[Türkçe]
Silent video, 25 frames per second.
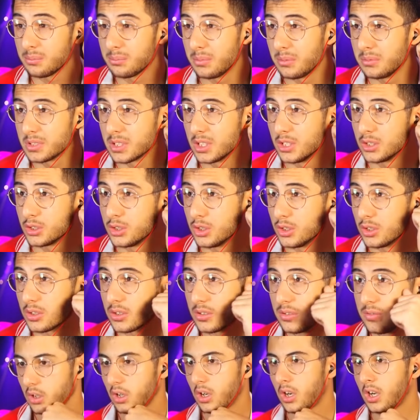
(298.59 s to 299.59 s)
etmemiz
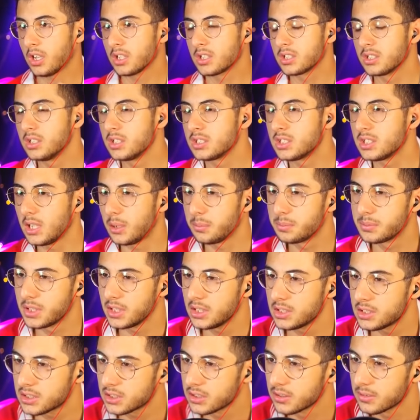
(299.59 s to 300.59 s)
gerekiyor? Ak nasıl
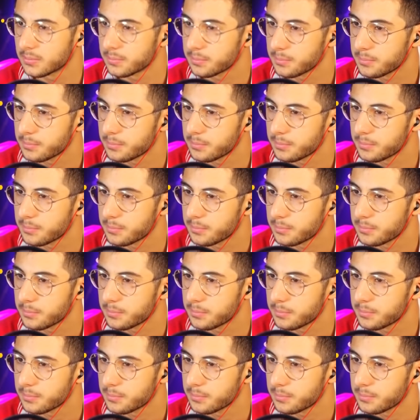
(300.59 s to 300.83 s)
yapacağız?